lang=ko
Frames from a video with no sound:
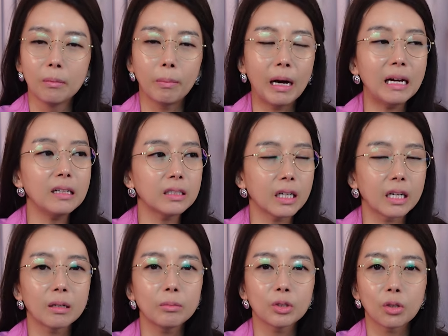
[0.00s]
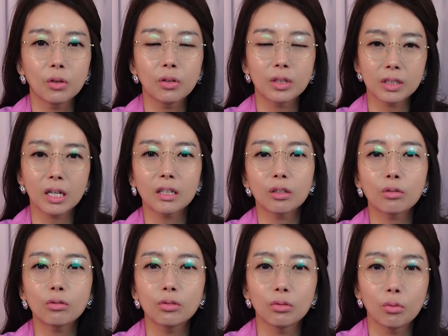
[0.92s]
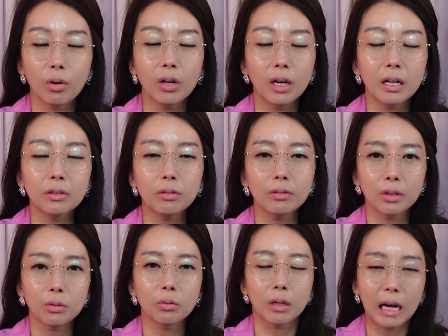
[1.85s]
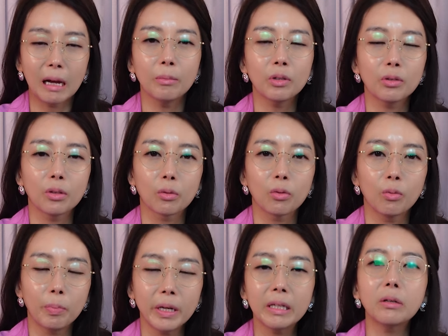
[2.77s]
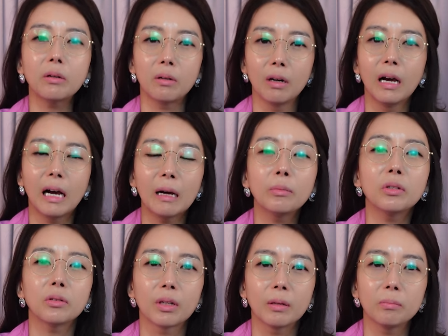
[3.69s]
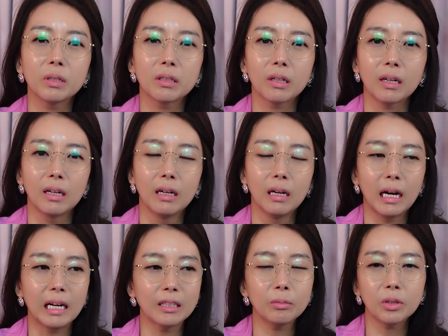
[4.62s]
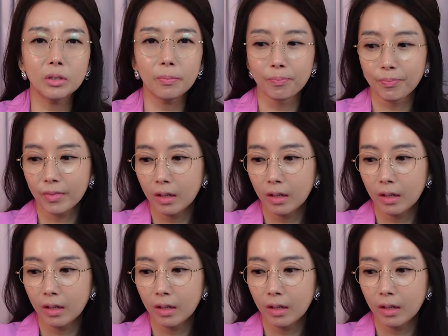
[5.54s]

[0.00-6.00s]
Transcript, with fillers: 말 잘하면 저기 사기꾼 원래 하던 대로 가면 되고 패널 하면 됩니다. 아니면